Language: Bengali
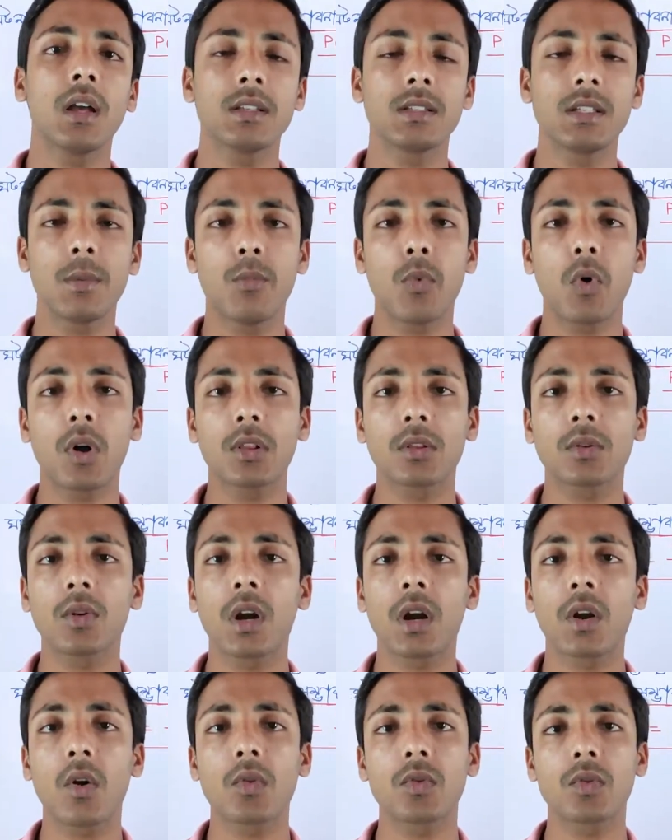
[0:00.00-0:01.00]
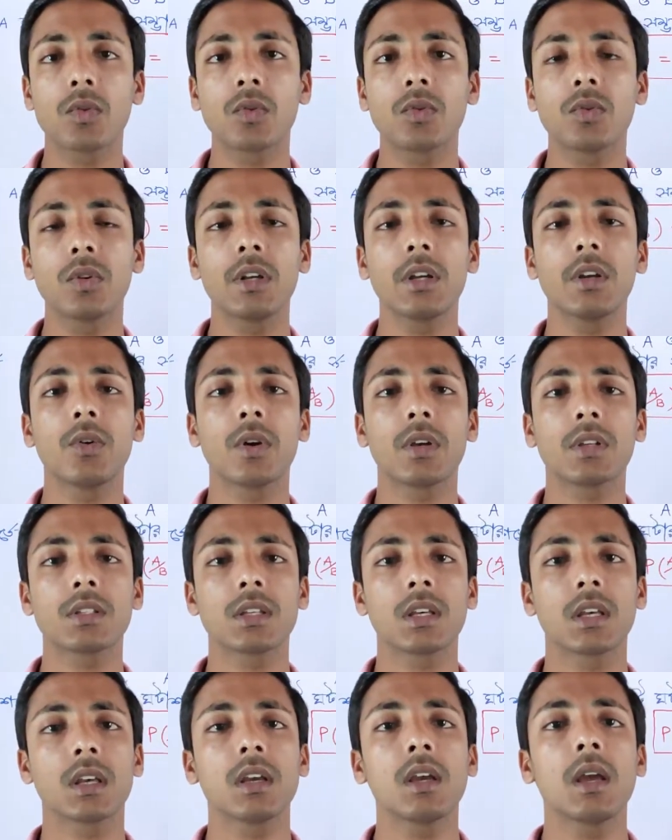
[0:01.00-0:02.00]
যে বল তোলার অঙ্কগুলি
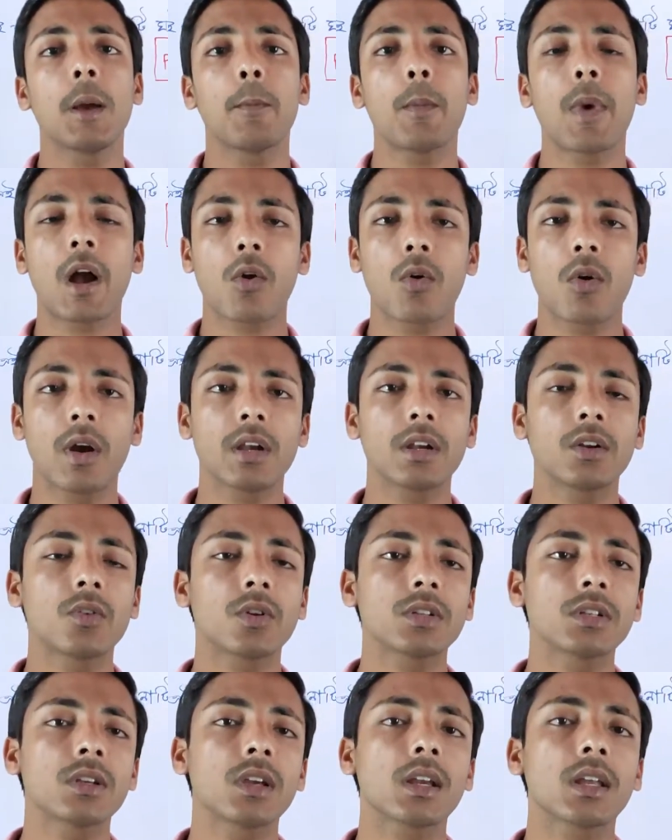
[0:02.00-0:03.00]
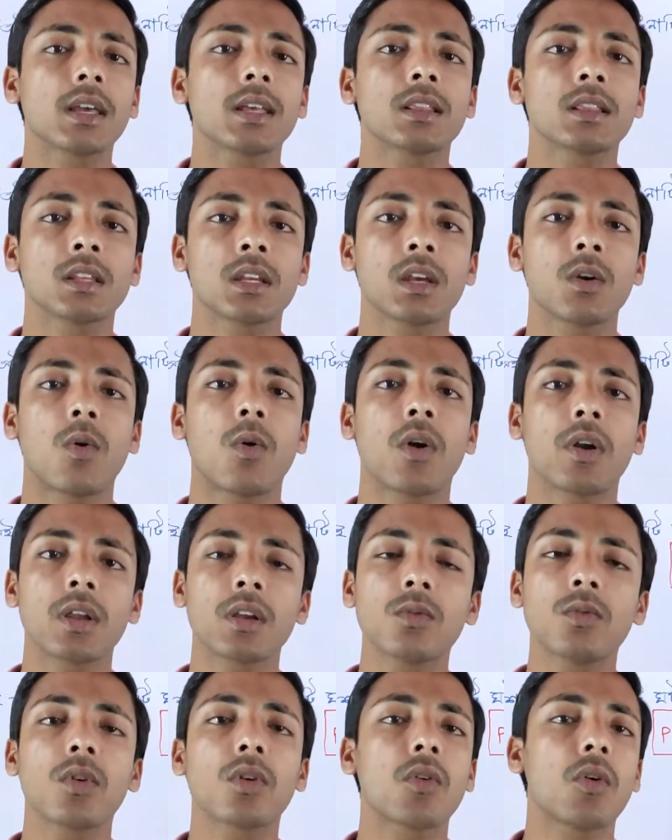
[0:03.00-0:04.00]
রয়েছে বা কয়েন টসিংয়ের ক্ষেত্রে
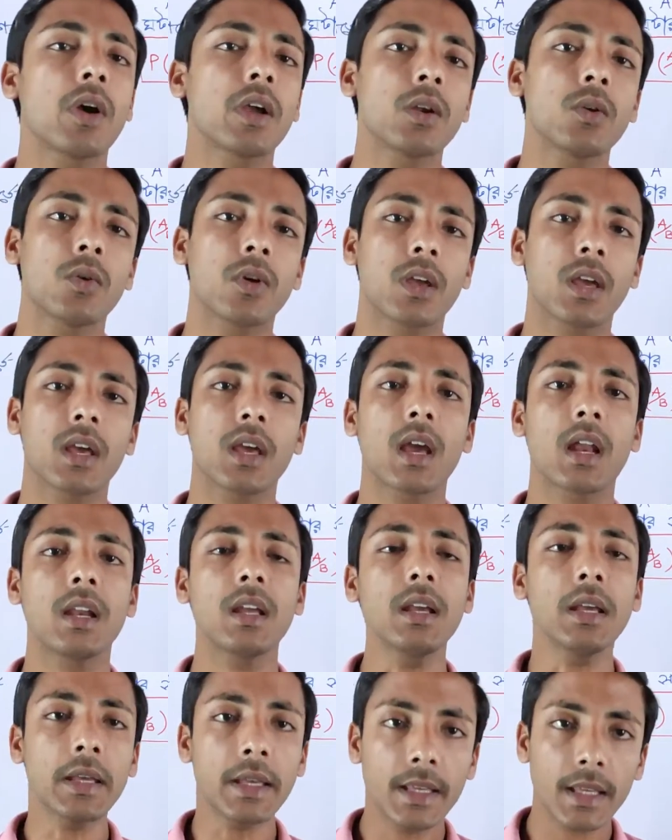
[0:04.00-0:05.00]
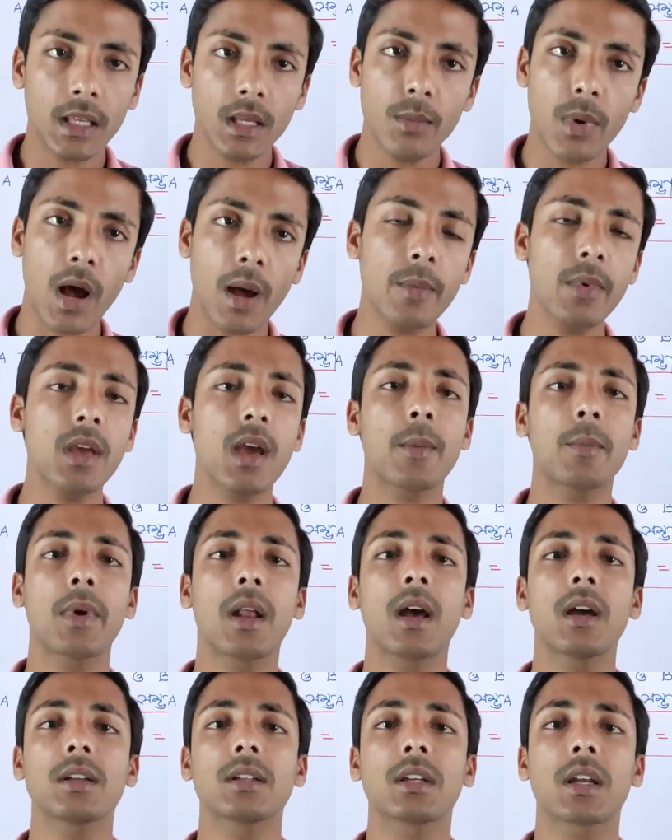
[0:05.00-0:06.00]
অনেকগুলো কয়েন হয়ে গেলে কিভাবে
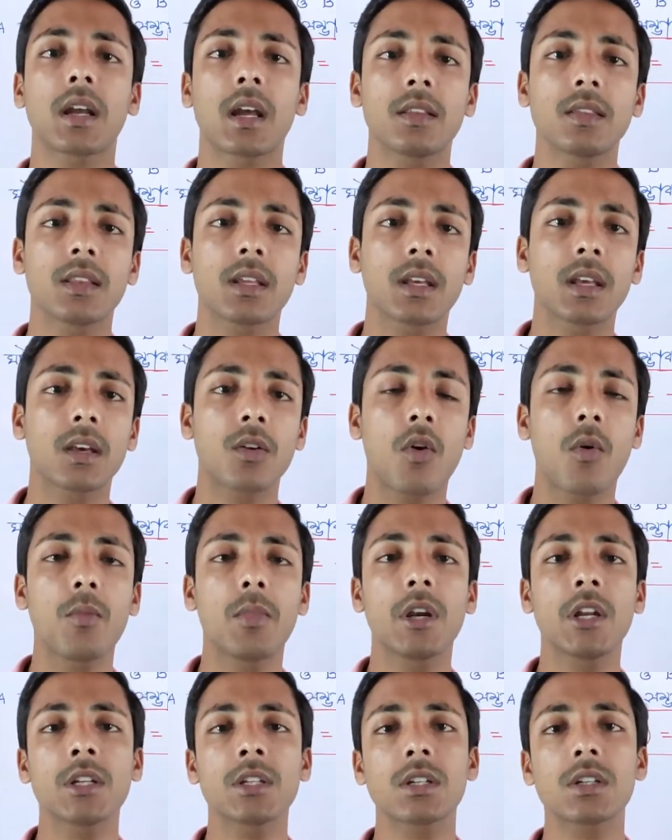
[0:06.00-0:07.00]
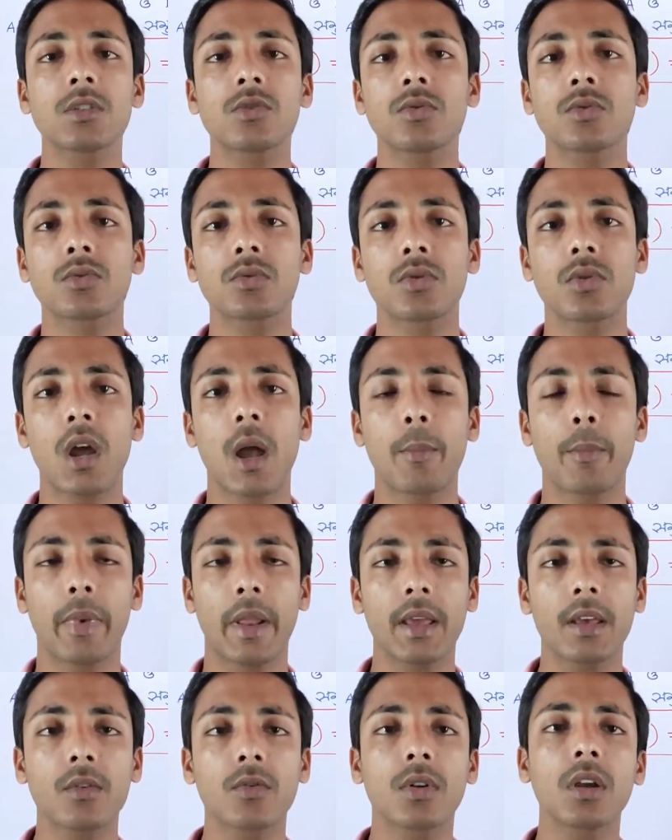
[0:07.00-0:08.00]
আমরা সেখান থেকে কম্বিনেশনের সূত্র
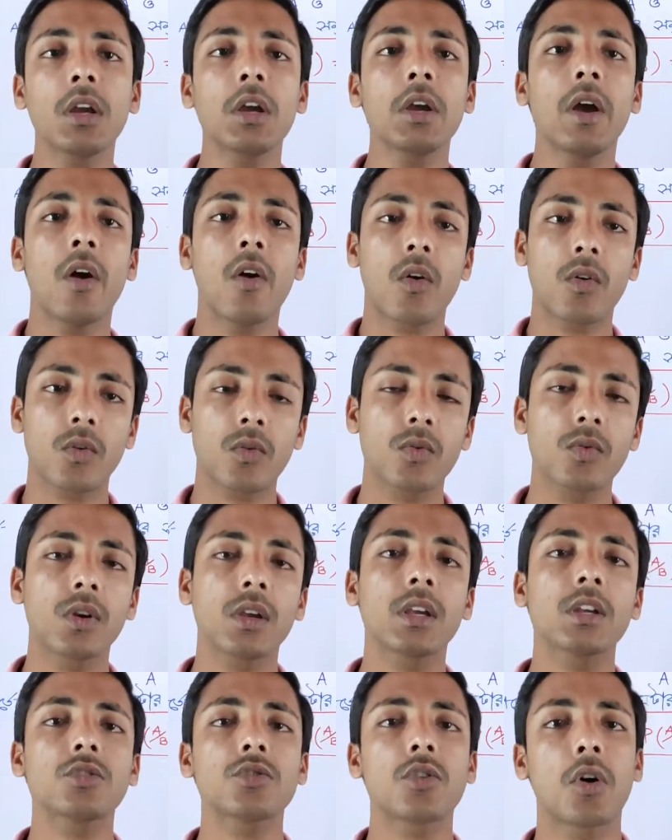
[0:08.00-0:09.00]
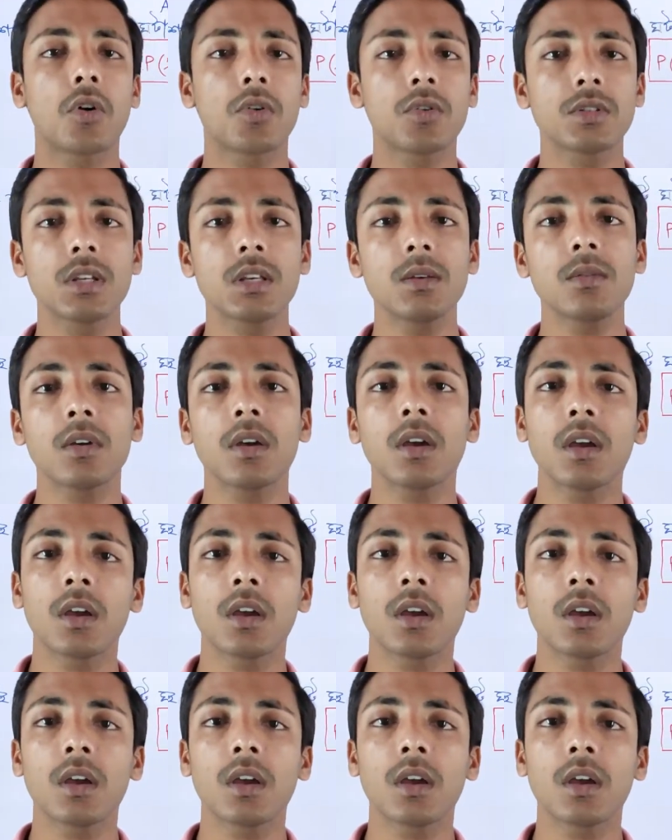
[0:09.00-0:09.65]
অ্যাপ্লাই করে অঙ্কগুলিকে সহজেই